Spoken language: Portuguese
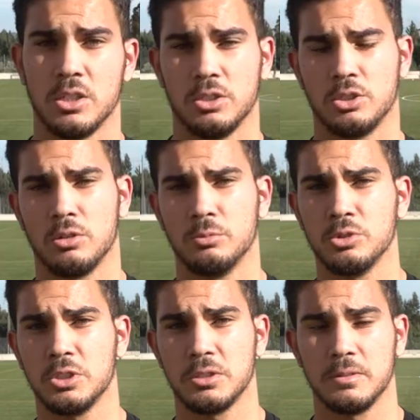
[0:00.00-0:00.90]

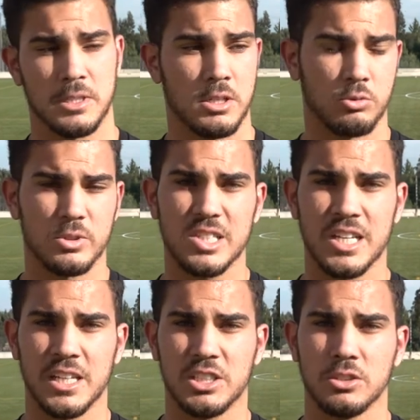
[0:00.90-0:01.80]
estamos
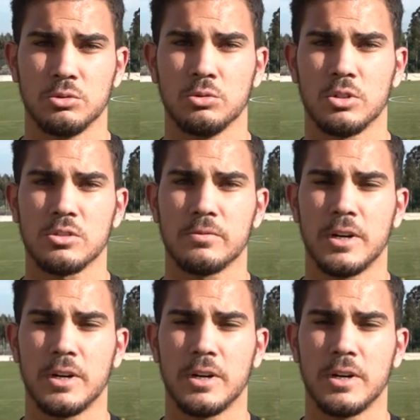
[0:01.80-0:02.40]
conscientes do nosso